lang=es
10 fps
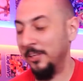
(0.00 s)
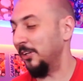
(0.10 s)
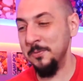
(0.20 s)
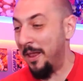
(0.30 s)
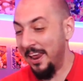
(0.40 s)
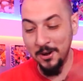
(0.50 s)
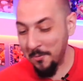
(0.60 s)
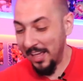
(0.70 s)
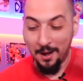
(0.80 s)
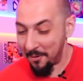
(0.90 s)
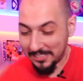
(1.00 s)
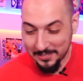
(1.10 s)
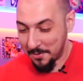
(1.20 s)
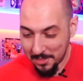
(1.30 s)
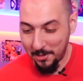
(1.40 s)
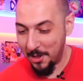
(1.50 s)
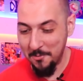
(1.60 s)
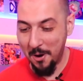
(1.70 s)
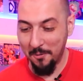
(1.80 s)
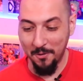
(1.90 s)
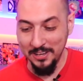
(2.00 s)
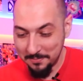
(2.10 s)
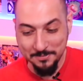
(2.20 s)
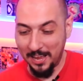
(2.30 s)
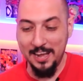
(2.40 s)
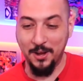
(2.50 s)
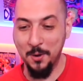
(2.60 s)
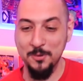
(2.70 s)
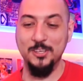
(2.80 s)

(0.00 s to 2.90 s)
De todas maneras, no voy a grabar este video de nuevo. sale como